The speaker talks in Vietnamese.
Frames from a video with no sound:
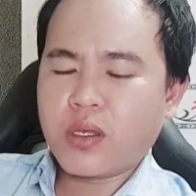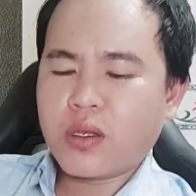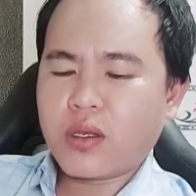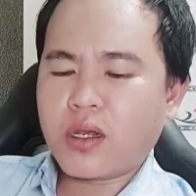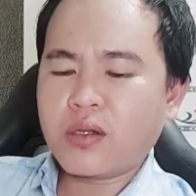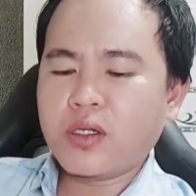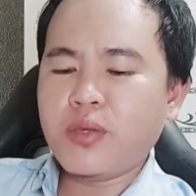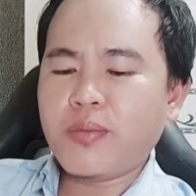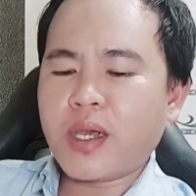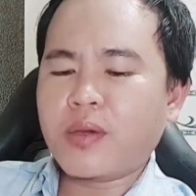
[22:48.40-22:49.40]
à,
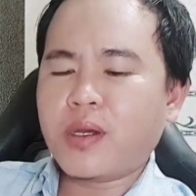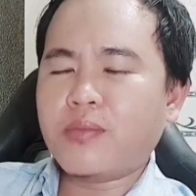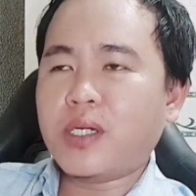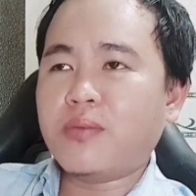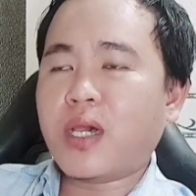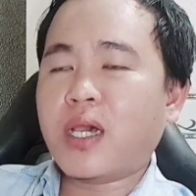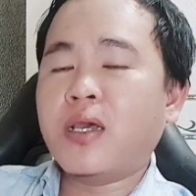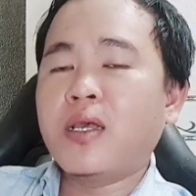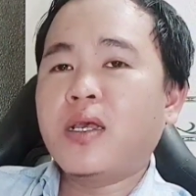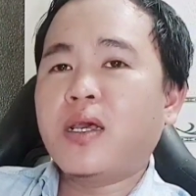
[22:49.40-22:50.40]
nếu mà, mình
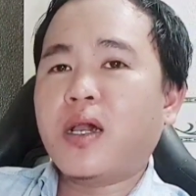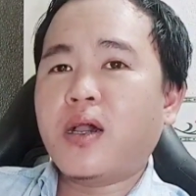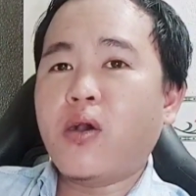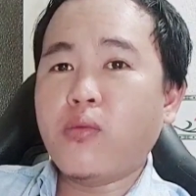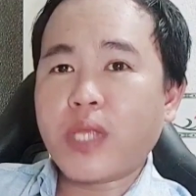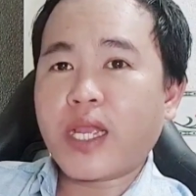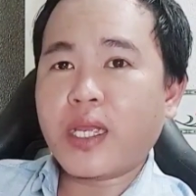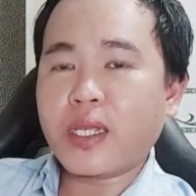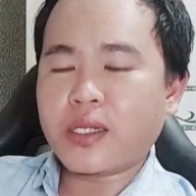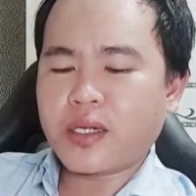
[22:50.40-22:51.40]
mà à, hôn
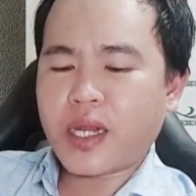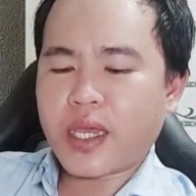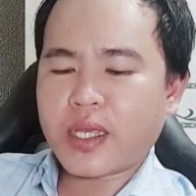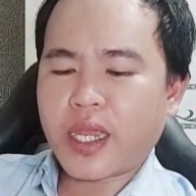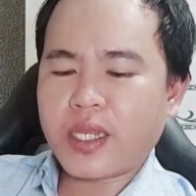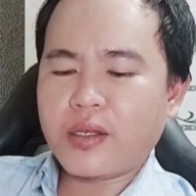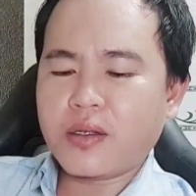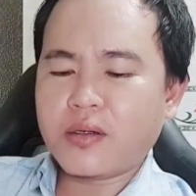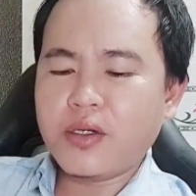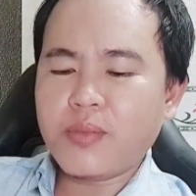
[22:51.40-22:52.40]
nhân á, là ngày
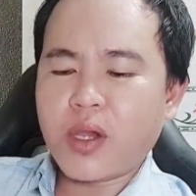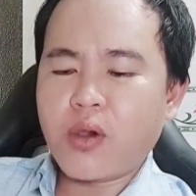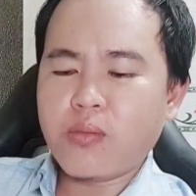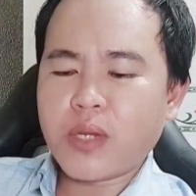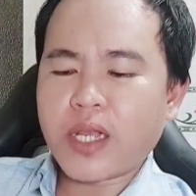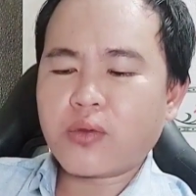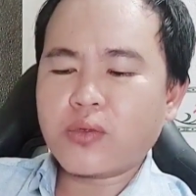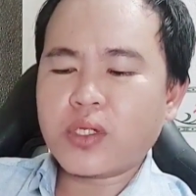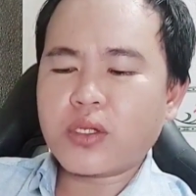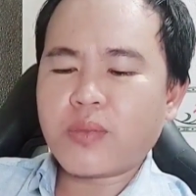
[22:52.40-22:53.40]
nếu mà hôn nhân
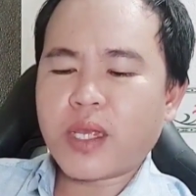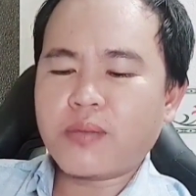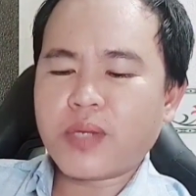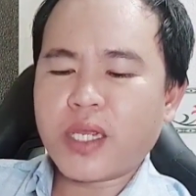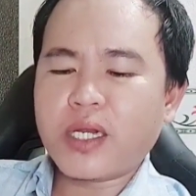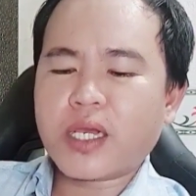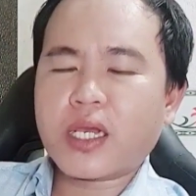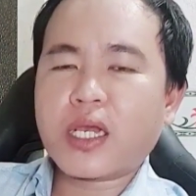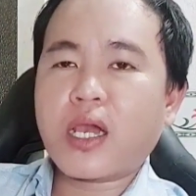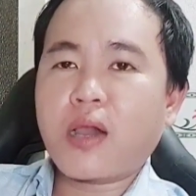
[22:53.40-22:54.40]
tổ chức trong ngày hôm nay là
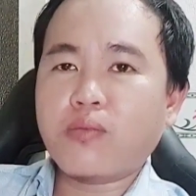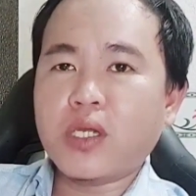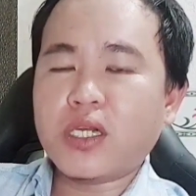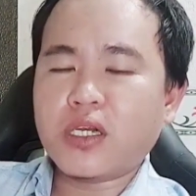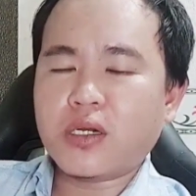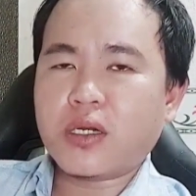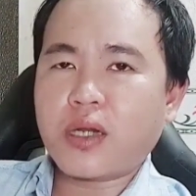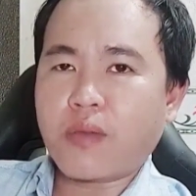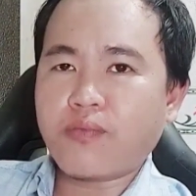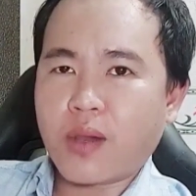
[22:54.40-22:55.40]
không nên
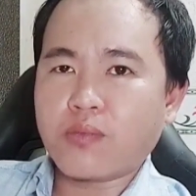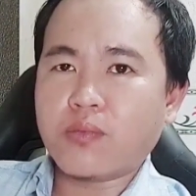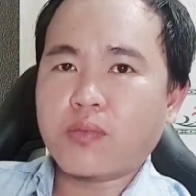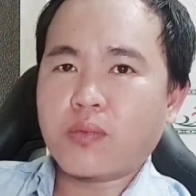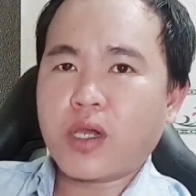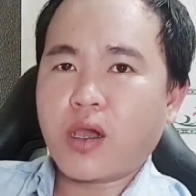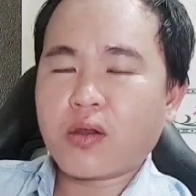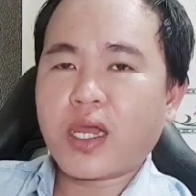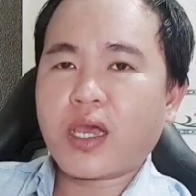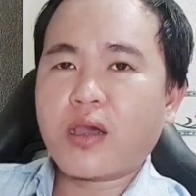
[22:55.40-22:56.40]
động phòng
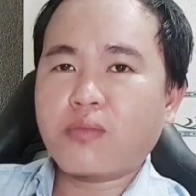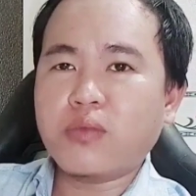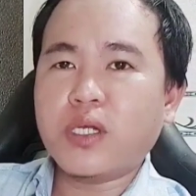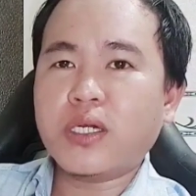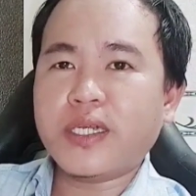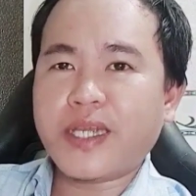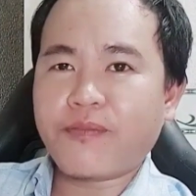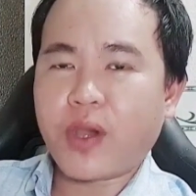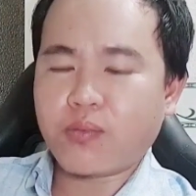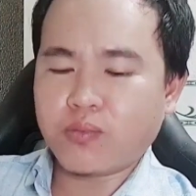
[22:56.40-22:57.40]
hoặc là không nên
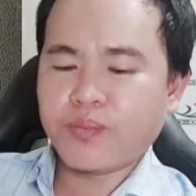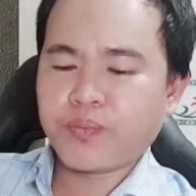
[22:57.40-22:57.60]
nhập phòng